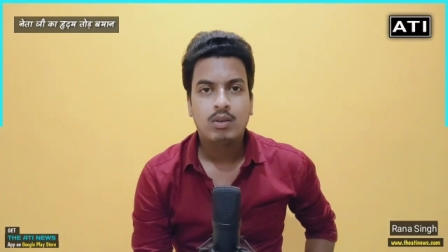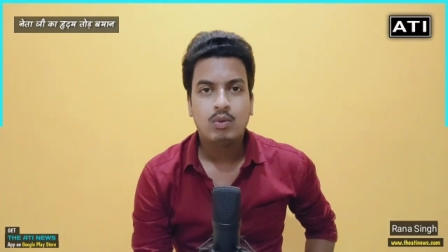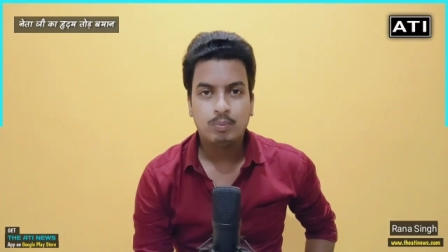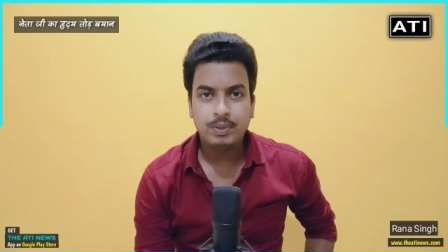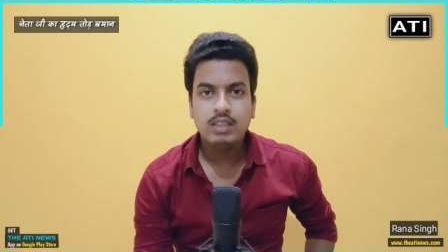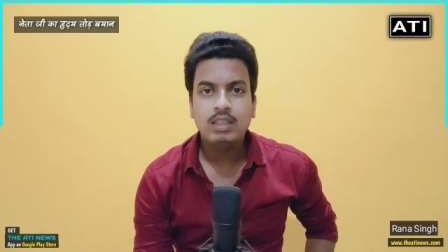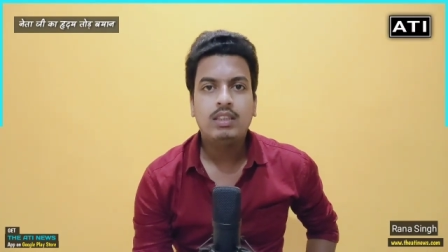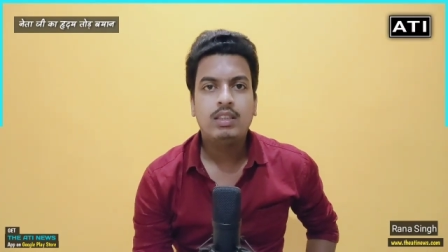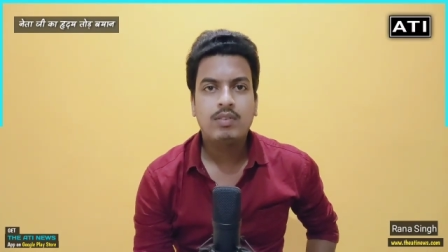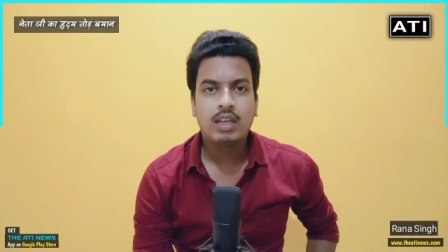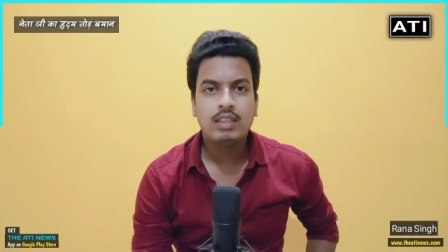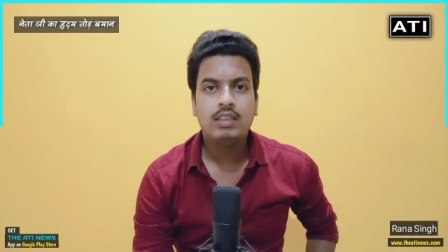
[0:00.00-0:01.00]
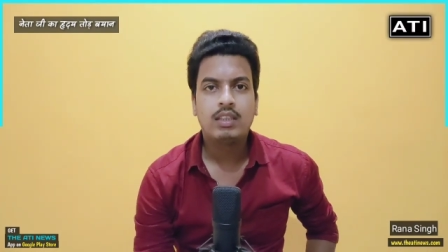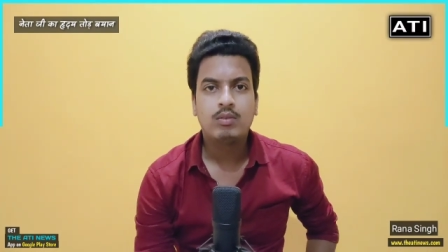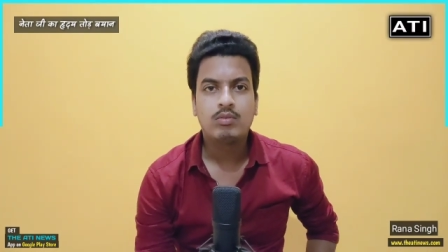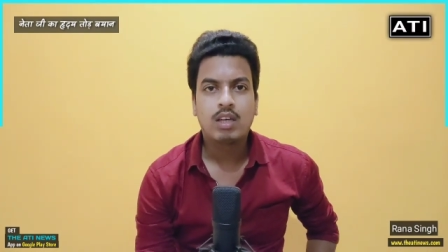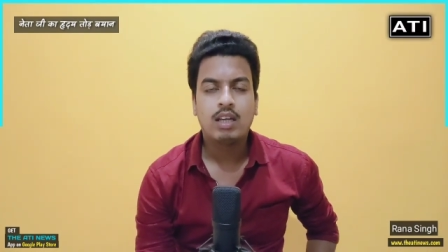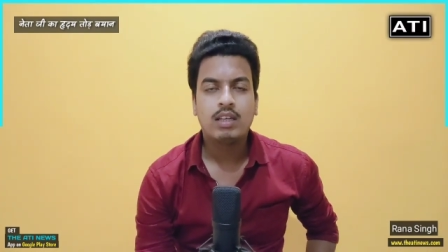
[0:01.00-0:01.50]
उपेंद्र तिवारी के
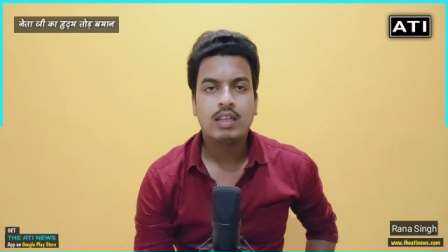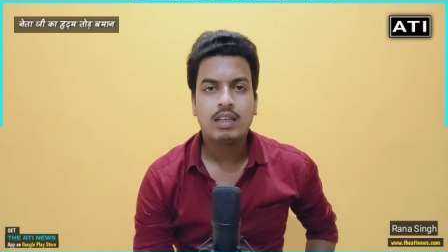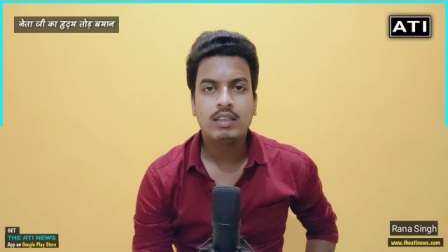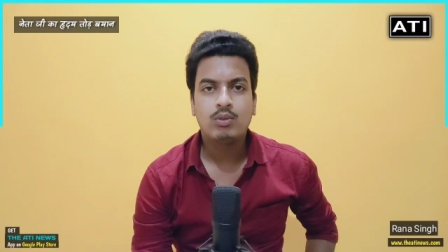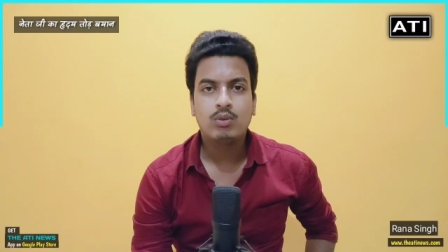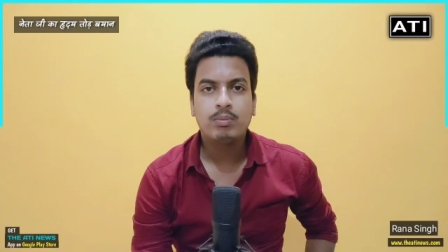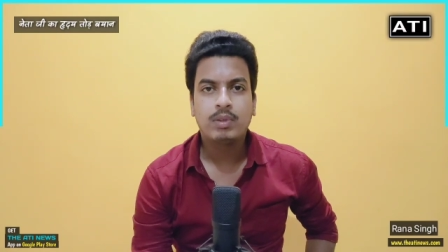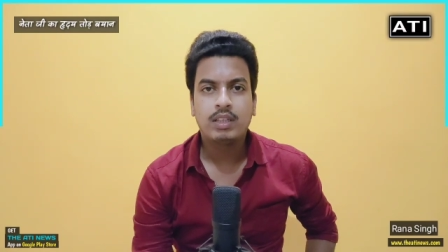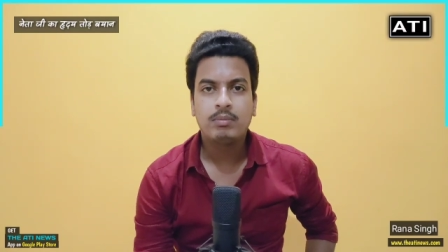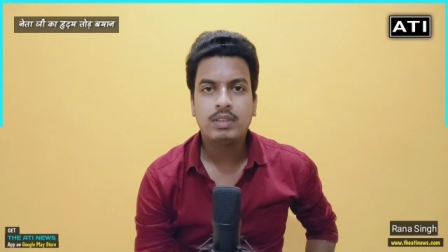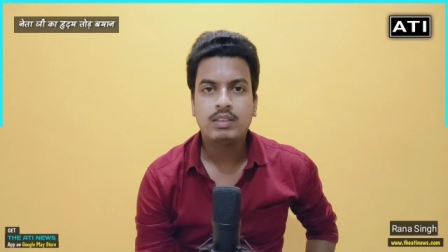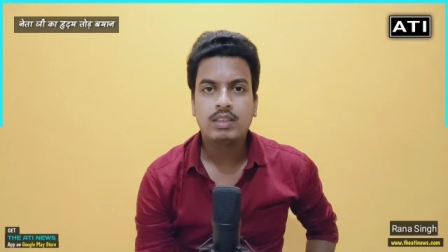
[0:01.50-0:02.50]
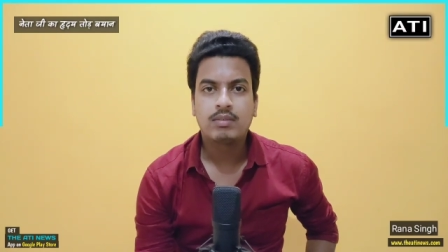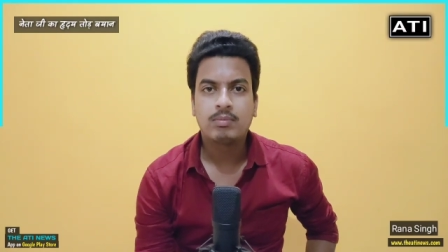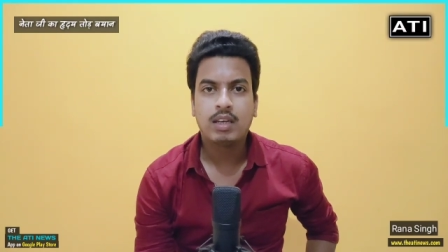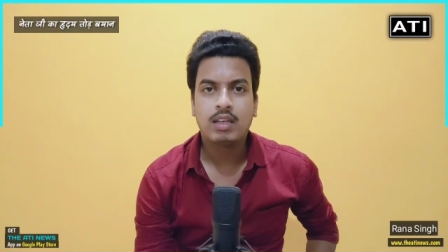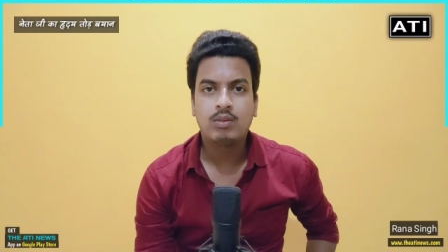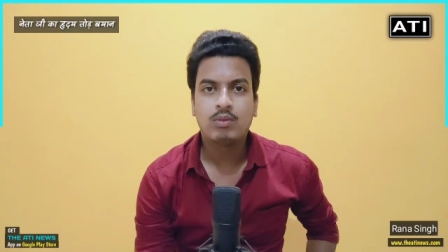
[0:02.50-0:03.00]
अनुसार यानी जो बड़े
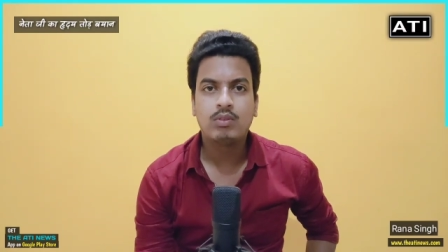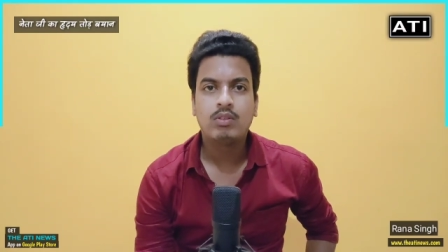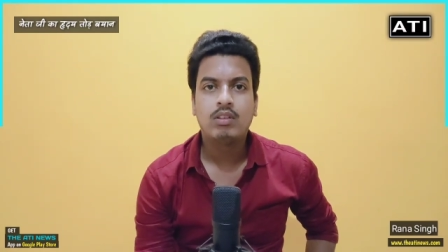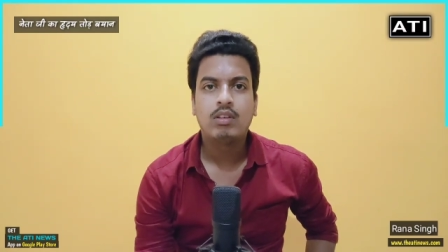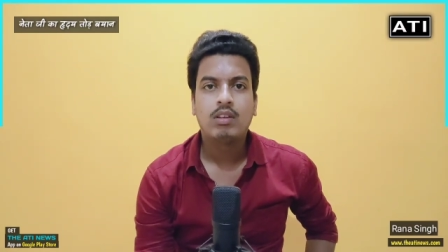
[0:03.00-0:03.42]
बिजनेसमैन हों